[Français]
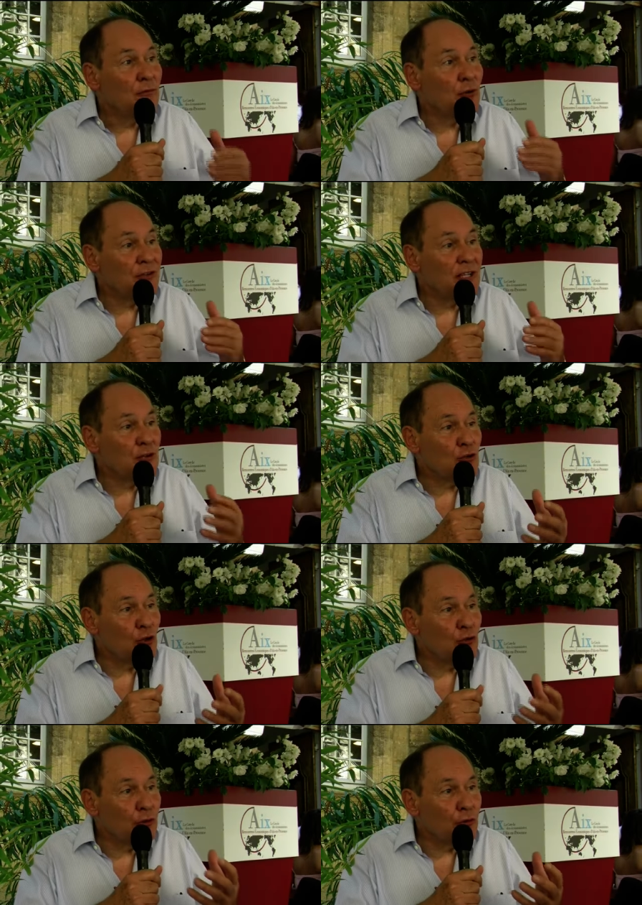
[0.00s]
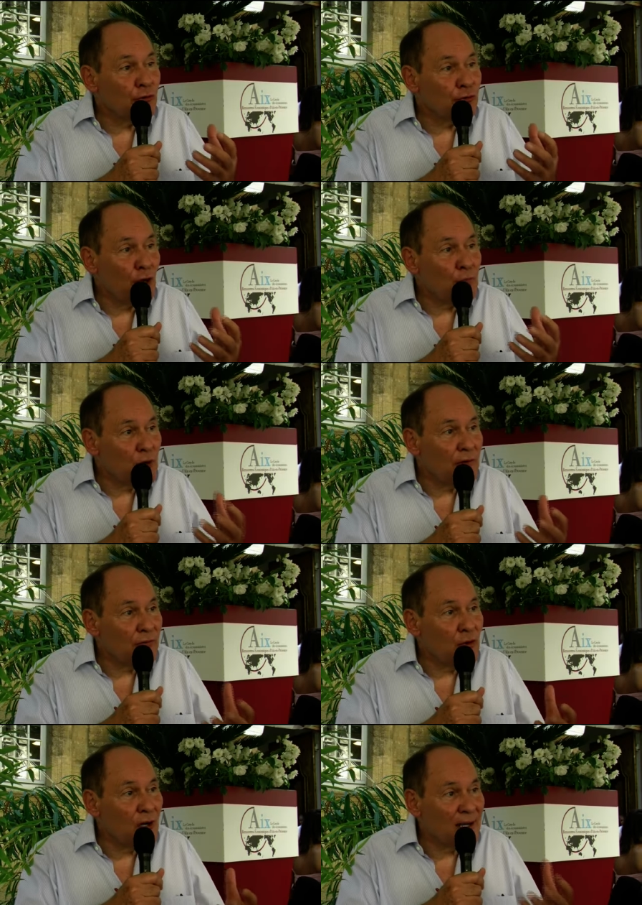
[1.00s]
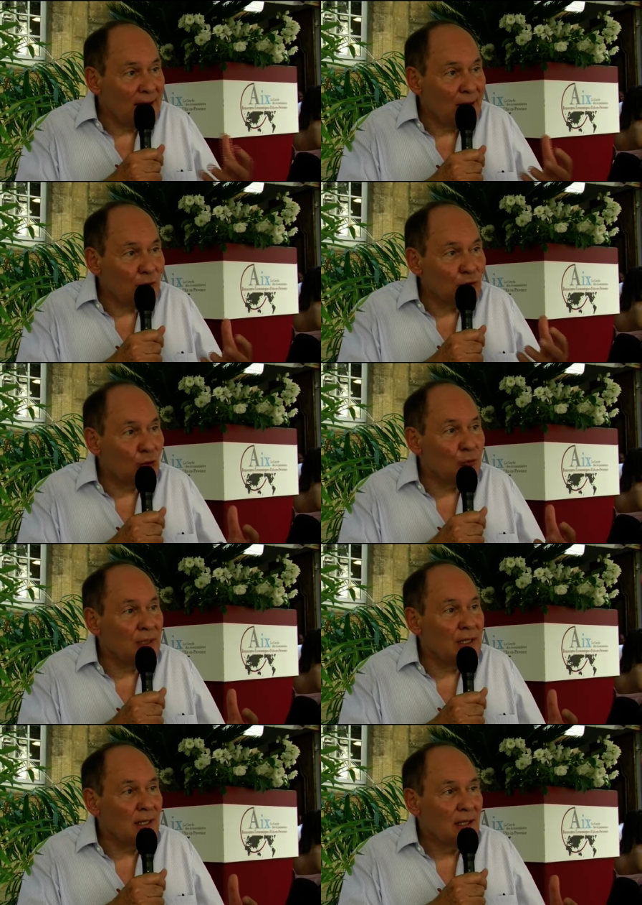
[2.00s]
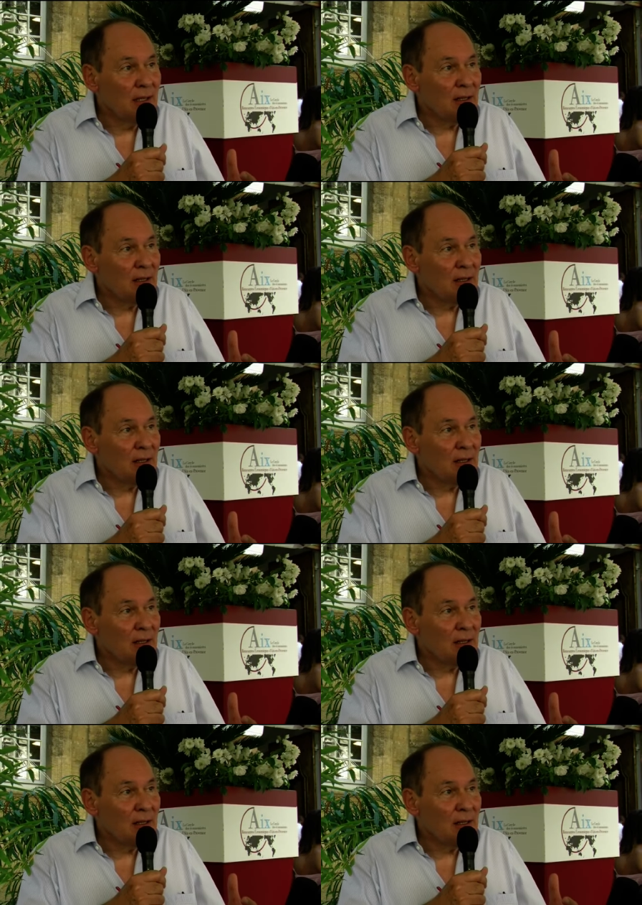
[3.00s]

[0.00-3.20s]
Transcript: Faut-il que notre seul point fort réel aujourd'hui,